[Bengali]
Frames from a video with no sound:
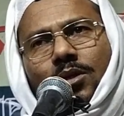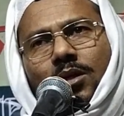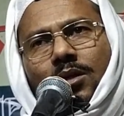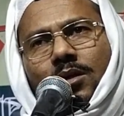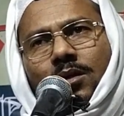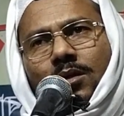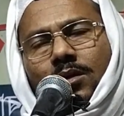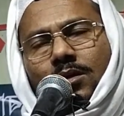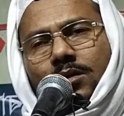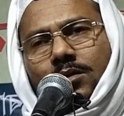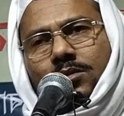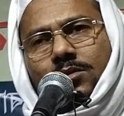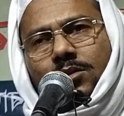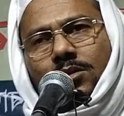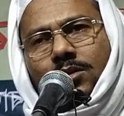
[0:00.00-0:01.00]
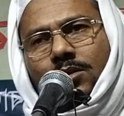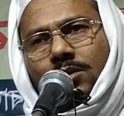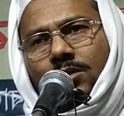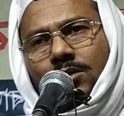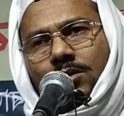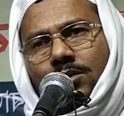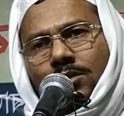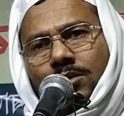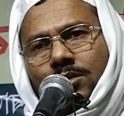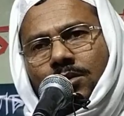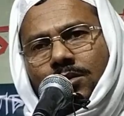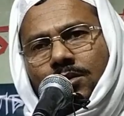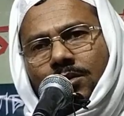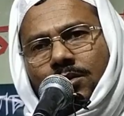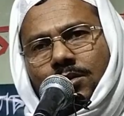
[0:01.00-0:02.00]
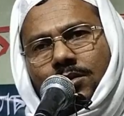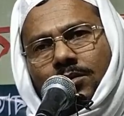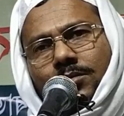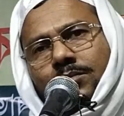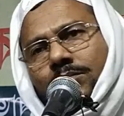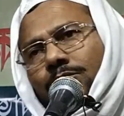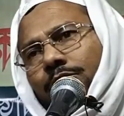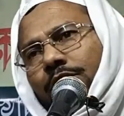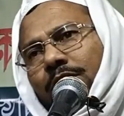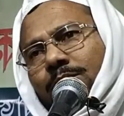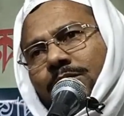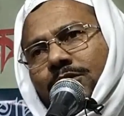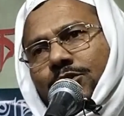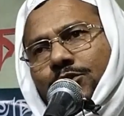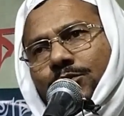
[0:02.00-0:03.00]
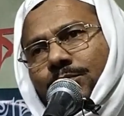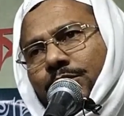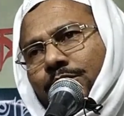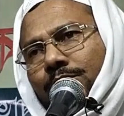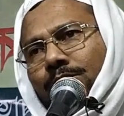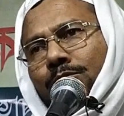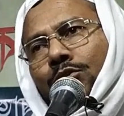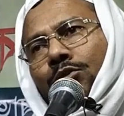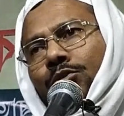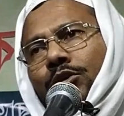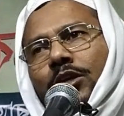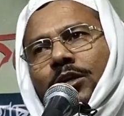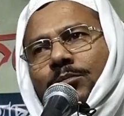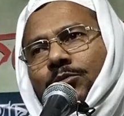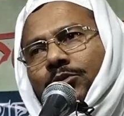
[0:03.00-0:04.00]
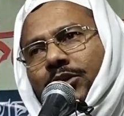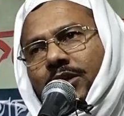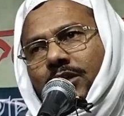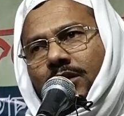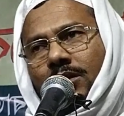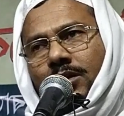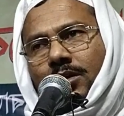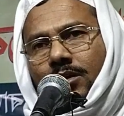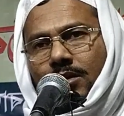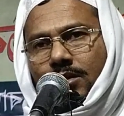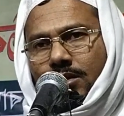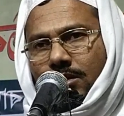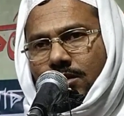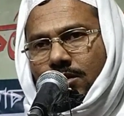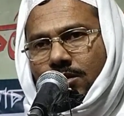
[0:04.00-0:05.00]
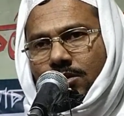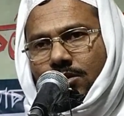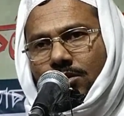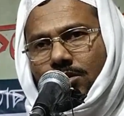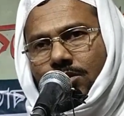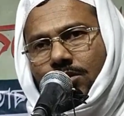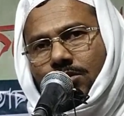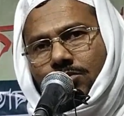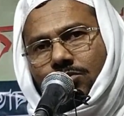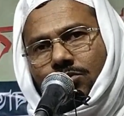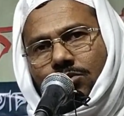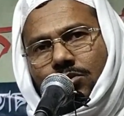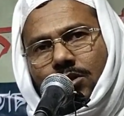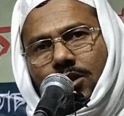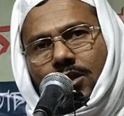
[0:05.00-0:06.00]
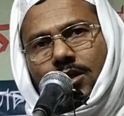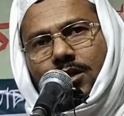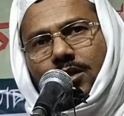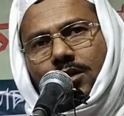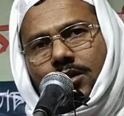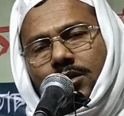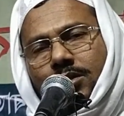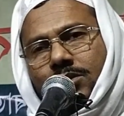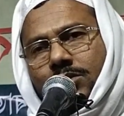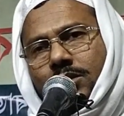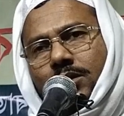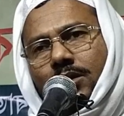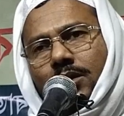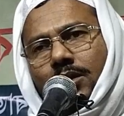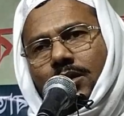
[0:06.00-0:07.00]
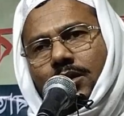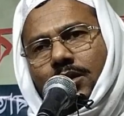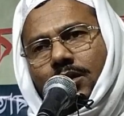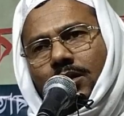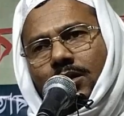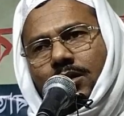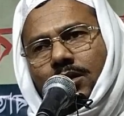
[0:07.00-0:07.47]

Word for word: নাজিরি পড়ি আমরা সবই মুখ খুলে পড়ি الله حازري